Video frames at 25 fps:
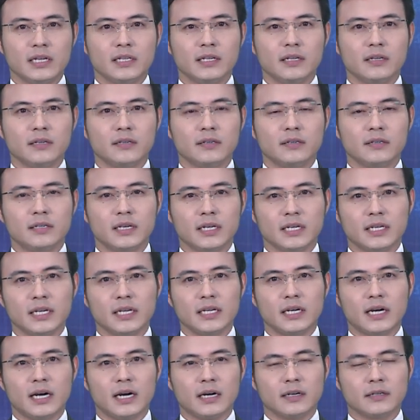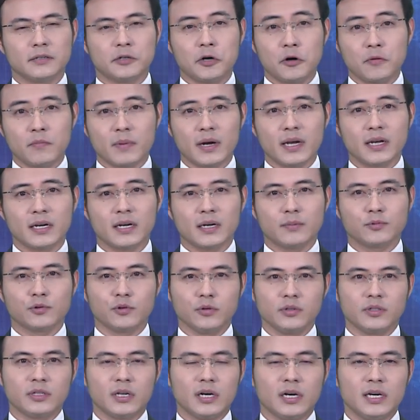nhưng khi khách hàng không may gặp
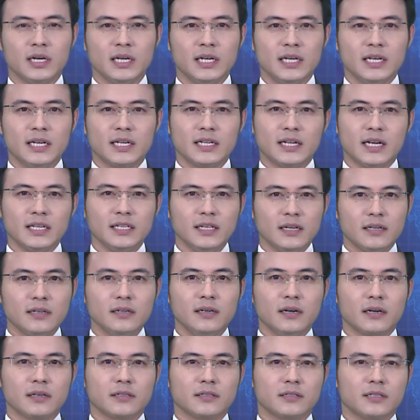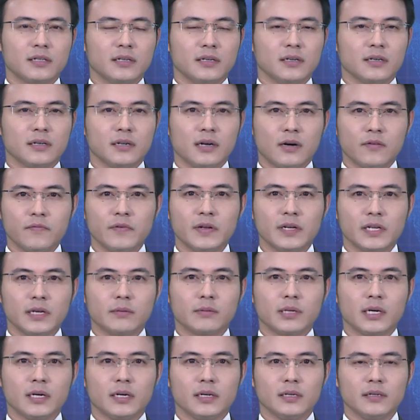rủi ro, đã nhận được sự động viên
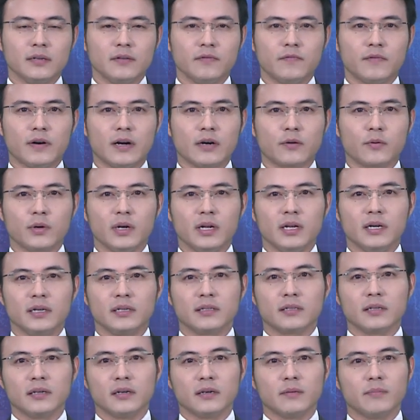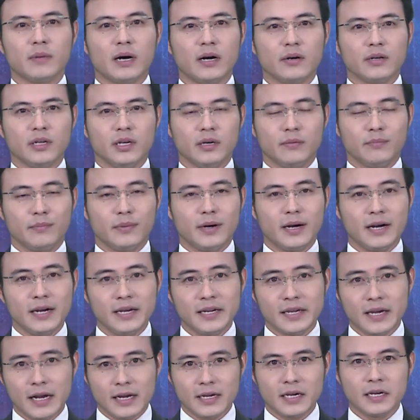kịp thời và quyền lợi từ bảo hiểm
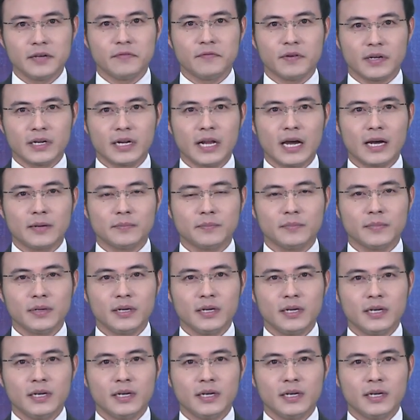AIA Việt Nam,